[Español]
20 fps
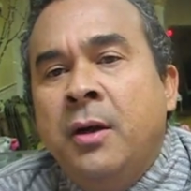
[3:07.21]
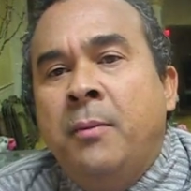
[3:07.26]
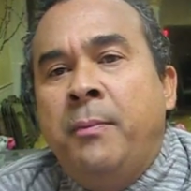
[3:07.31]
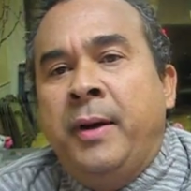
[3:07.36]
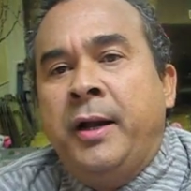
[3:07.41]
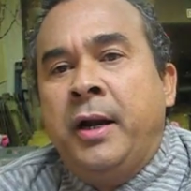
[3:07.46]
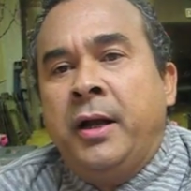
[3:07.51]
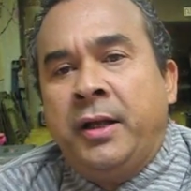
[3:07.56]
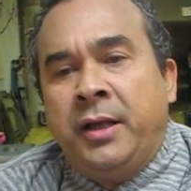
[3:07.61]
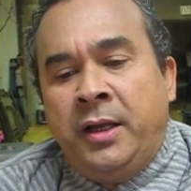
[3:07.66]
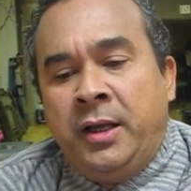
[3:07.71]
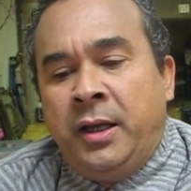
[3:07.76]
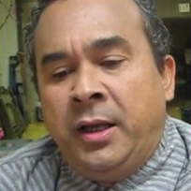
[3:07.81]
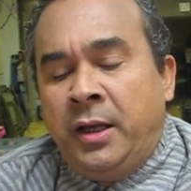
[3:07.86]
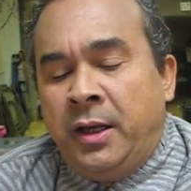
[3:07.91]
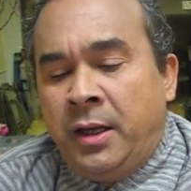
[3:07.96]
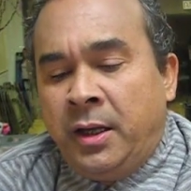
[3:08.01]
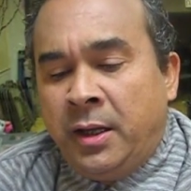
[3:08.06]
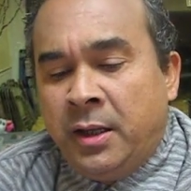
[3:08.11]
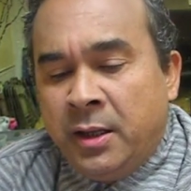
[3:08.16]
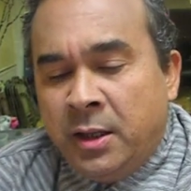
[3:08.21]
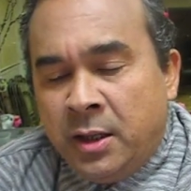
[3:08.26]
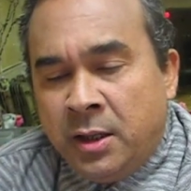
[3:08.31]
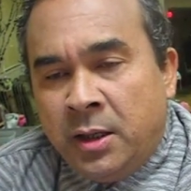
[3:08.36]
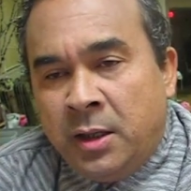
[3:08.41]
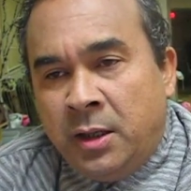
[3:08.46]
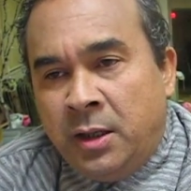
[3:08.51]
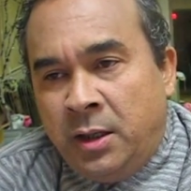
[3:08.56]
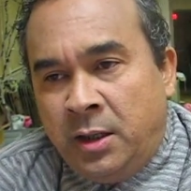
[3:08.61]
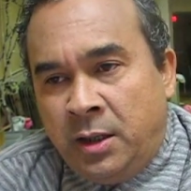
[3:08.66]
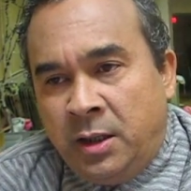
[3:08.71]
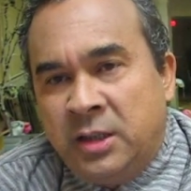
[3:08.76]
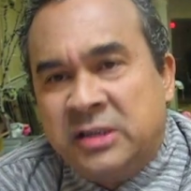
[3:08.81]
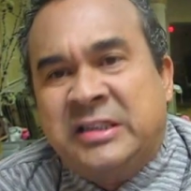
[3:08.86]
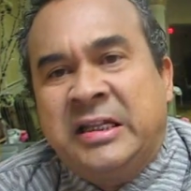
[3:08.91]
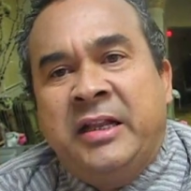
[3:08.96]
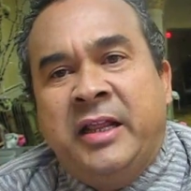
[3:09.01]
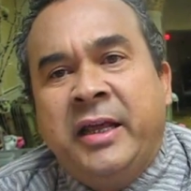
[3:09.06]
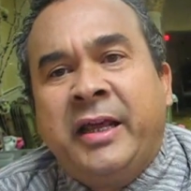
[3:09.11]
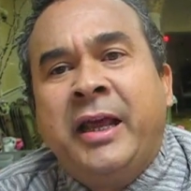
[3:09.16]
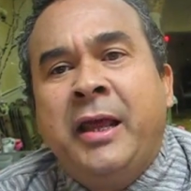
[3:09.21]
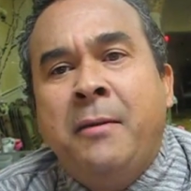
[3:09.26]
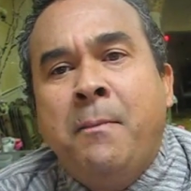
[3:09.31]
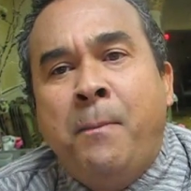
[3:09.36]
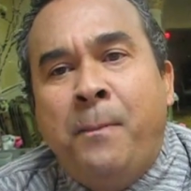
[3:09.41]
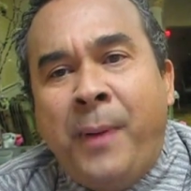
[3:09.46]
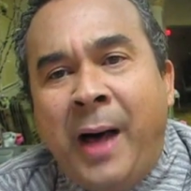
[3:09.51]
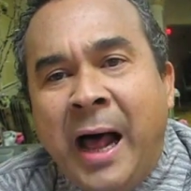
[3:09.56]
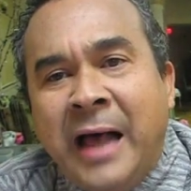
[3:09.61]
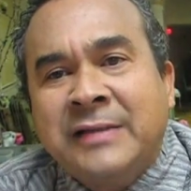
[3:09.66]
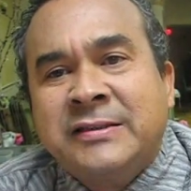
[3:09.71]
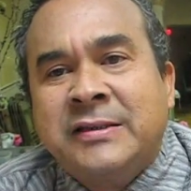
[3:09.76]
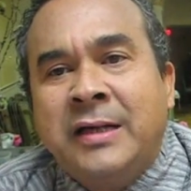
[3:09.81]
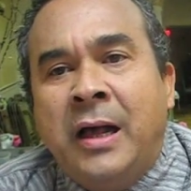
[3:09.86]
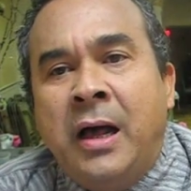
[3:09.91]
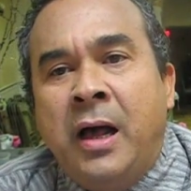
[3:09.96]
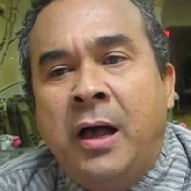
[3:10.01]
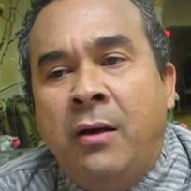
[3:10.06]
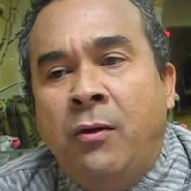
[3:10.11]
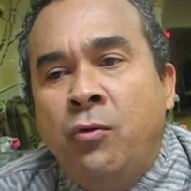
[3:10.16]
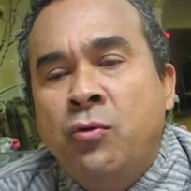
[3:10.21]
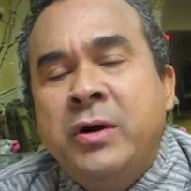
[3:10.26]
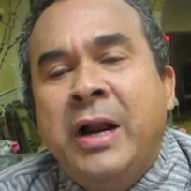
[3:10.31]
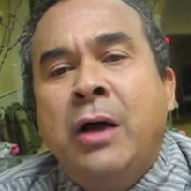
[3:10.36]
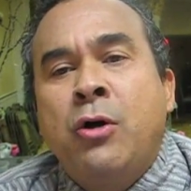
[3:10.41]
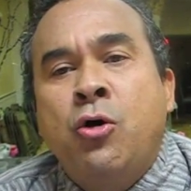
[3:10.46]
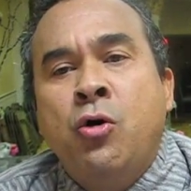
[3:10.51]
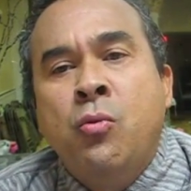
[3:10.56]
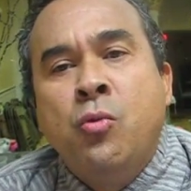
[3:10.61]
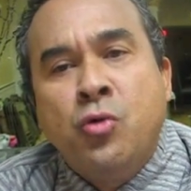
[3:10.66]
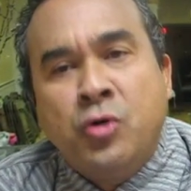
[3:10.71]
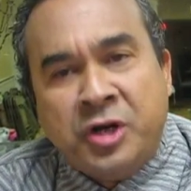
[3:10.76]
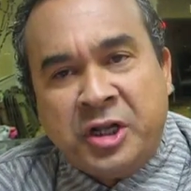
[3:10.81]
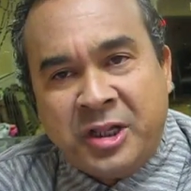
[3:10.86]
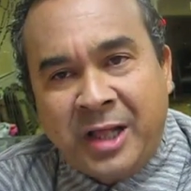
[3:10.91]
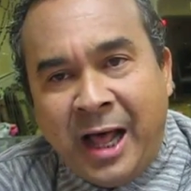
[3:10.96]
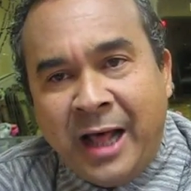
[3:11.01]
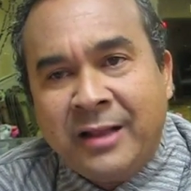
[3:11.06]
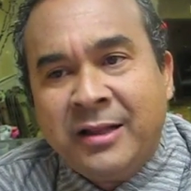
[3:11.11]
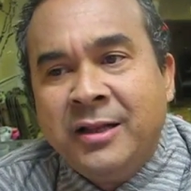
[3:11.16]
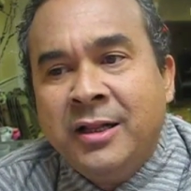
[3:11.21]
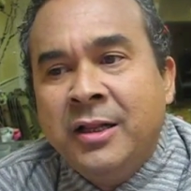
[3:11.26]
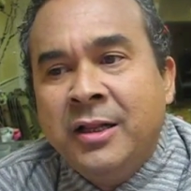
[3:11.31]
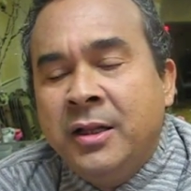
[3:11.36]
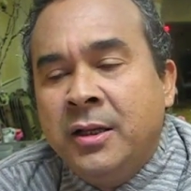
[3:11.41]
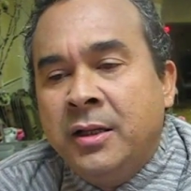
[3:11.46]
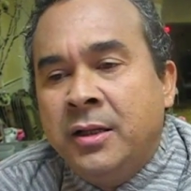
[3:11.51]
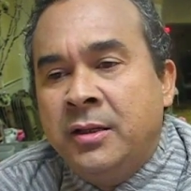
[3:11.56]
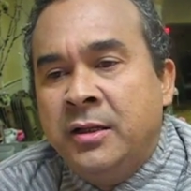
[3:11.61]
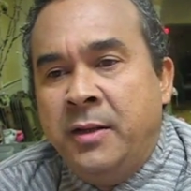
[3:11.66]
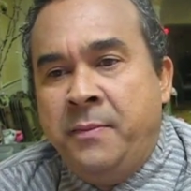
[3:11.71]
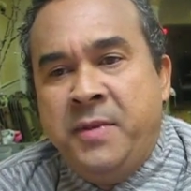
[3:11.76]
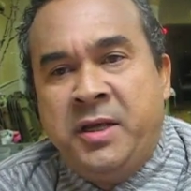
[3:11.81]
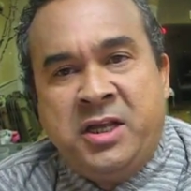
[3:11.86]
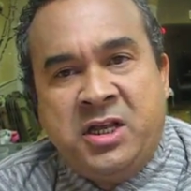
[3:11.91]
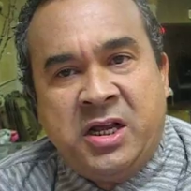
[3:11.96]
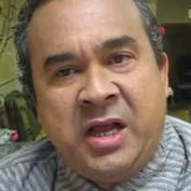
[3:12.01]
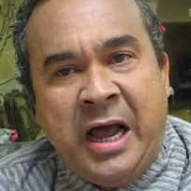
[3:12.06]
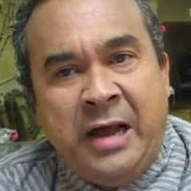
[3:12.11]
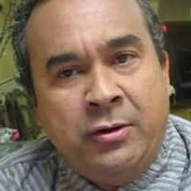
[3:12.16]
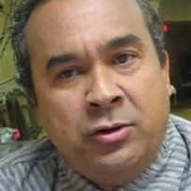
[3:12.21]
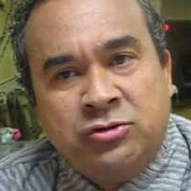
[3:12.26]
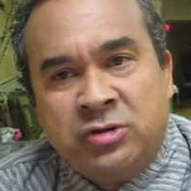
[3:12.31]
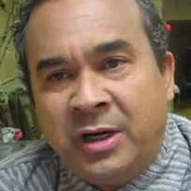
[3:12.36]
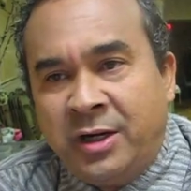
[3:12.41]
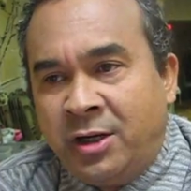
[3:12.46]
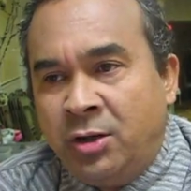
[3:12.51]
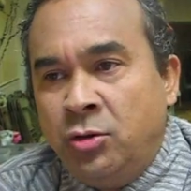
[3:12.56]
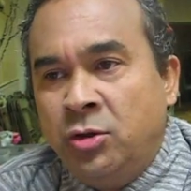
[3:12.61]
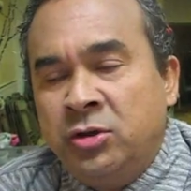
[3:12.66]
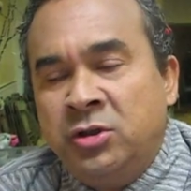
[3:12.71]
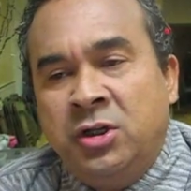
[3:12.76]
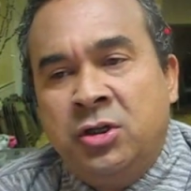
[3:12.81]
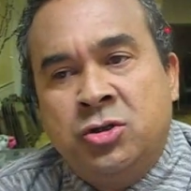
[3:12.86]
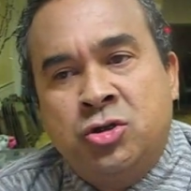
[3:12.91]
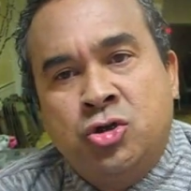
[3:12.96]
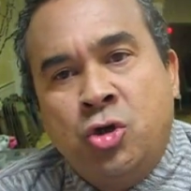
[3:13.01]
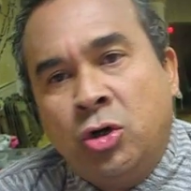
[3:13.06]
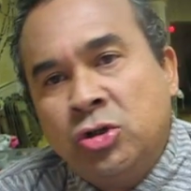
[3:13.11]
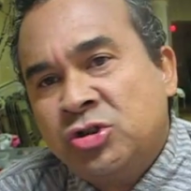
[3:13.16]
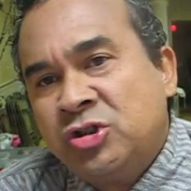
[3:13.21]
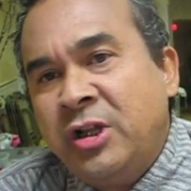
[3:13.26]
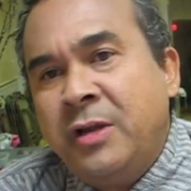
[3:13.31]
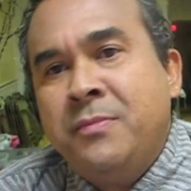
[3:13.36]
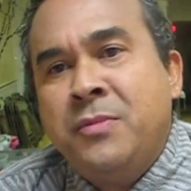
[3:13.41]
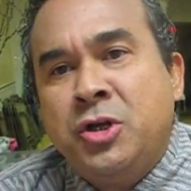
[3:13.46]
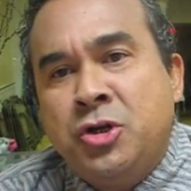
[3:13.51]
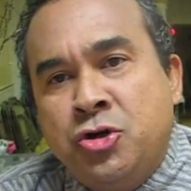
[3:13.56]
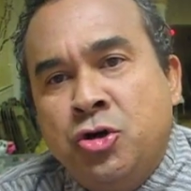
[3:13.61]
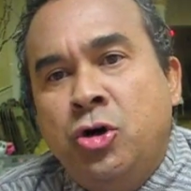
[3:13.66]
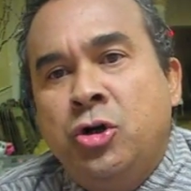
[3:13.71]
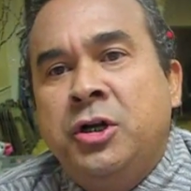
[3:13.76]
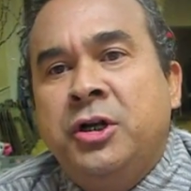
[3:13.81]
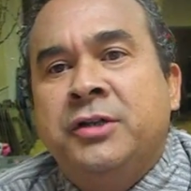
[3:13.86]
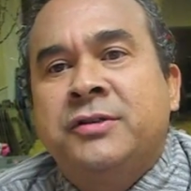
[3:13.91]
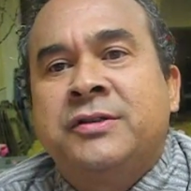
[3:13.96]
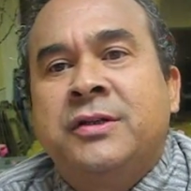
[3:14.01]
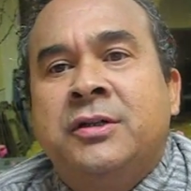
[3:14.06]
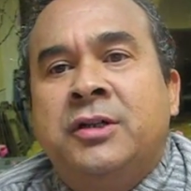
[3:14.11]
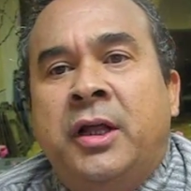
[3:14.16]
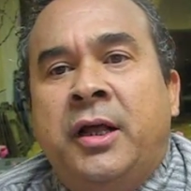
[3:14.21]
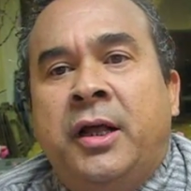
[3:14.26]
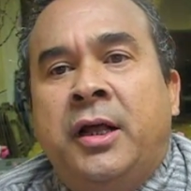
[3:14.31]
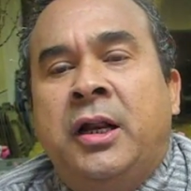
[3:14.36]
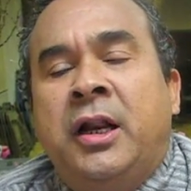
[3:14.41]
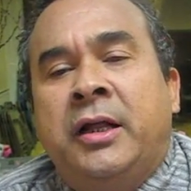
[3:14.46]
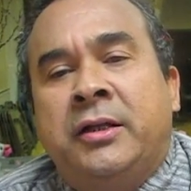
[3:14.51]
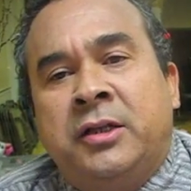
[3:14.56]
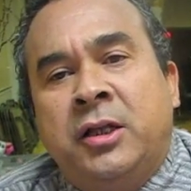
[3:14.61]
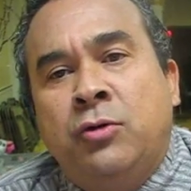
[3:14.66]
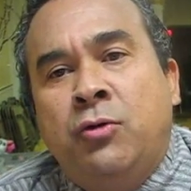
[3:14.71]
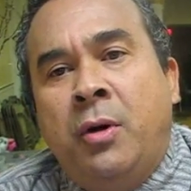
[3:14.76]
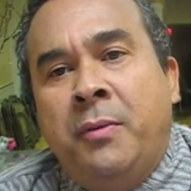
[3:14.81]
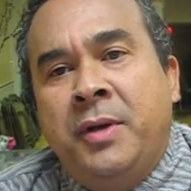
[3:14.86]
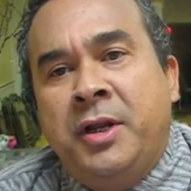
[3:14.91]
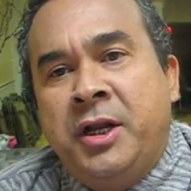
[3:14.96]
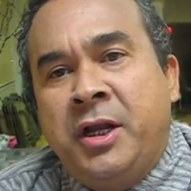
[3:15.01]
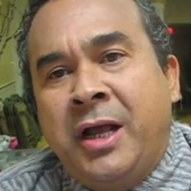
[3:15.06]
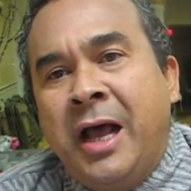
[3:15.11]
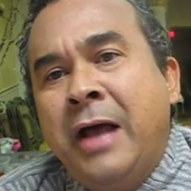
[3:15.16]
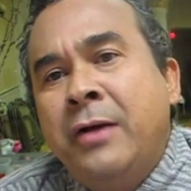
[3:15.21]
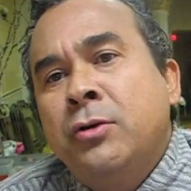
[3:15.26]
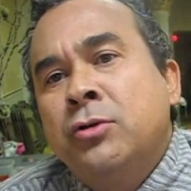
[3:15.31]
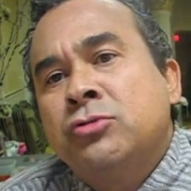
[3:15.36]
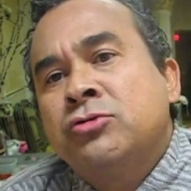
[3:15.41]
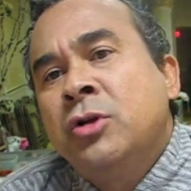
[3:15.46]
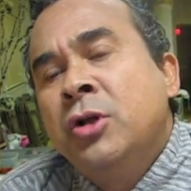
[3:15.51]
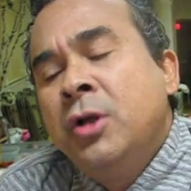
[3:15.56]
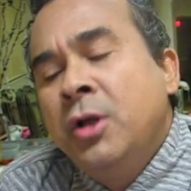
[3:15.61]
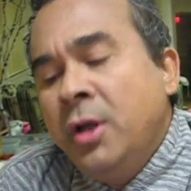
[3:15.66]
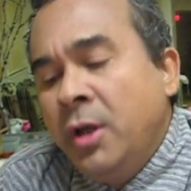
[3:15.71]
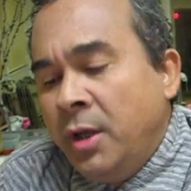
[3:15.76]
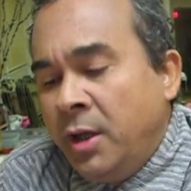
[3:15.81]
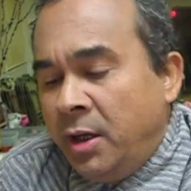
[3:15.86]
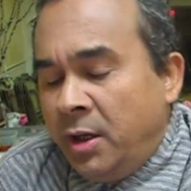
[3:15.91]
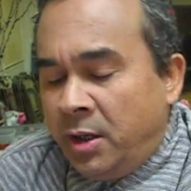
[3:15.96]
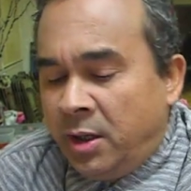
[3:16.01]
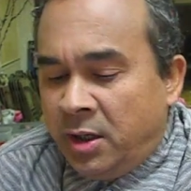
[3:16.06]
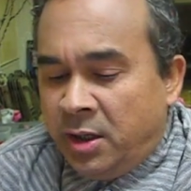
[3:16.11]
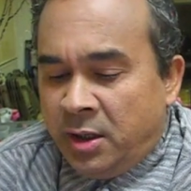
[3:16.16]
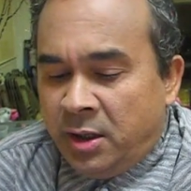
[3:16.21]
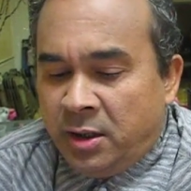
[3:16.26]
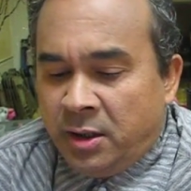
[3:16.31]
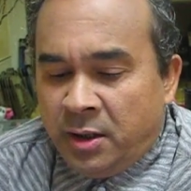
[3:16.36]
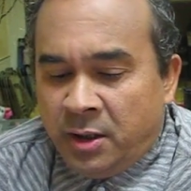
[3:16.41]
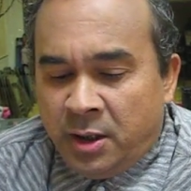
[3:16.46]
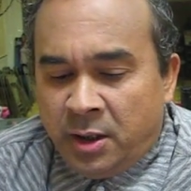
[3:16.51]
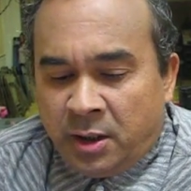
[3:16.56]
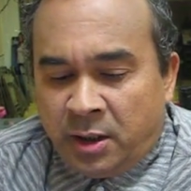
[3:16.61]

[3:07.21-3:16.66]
para que eh, se deje en paz a una comunidad de mexicanos, alrededor de 12 millones de latinoamericanos eh,